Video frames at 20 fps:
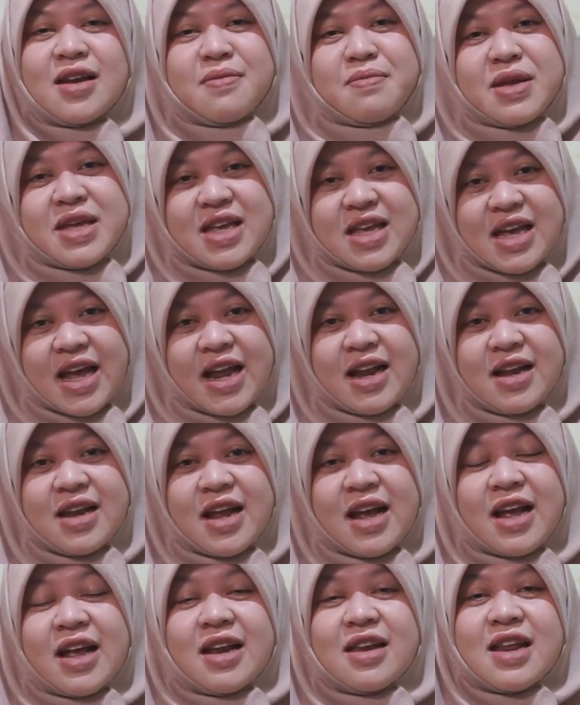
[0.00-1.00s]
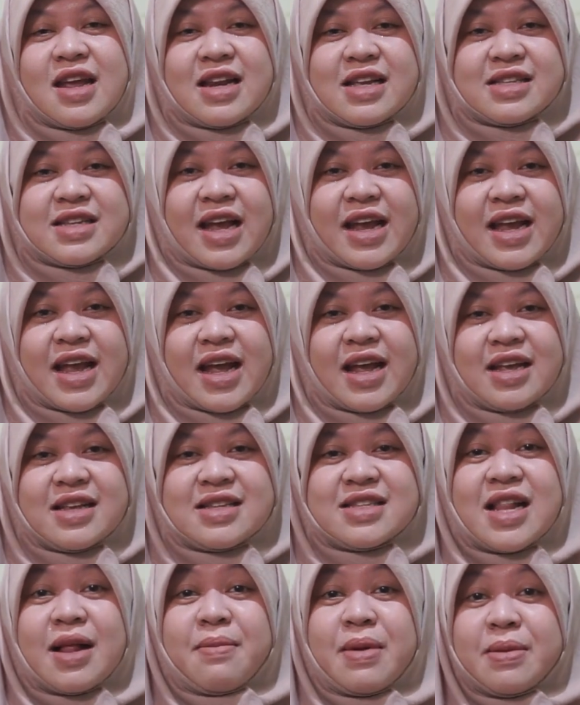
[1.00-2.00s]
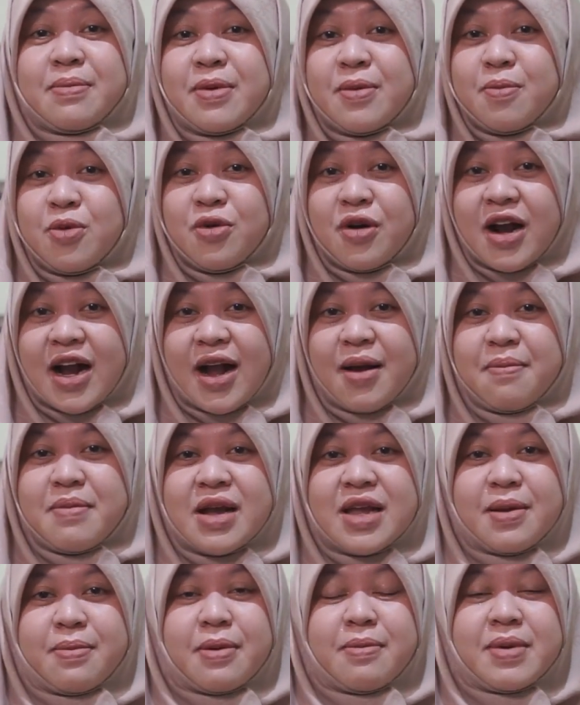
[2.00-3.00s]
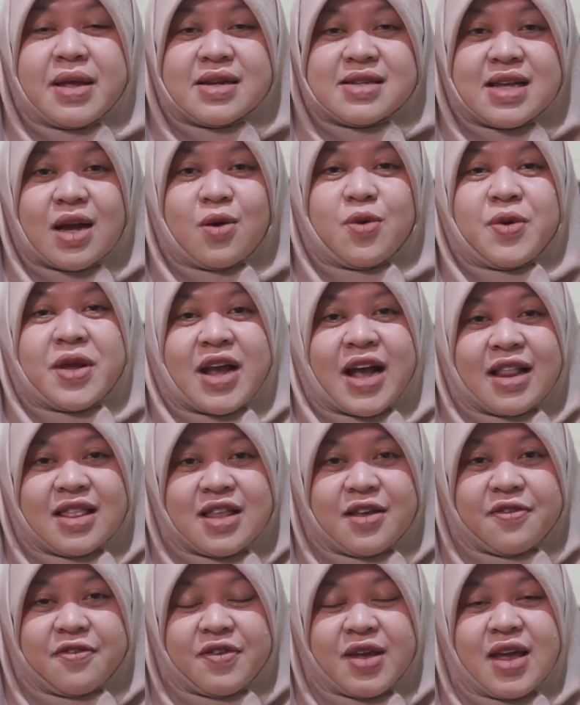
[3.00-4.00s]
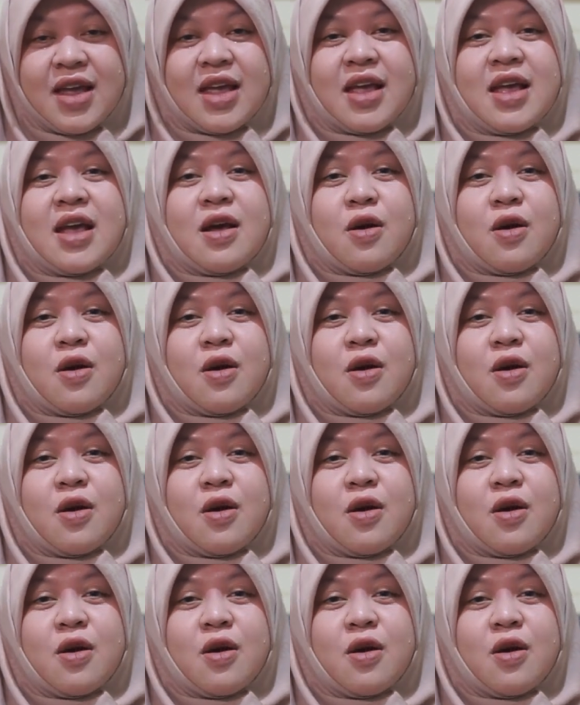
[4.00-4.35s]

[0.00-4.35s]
Demikian, dari saya, selamat berbuka bagi pemirsa UIKA TV.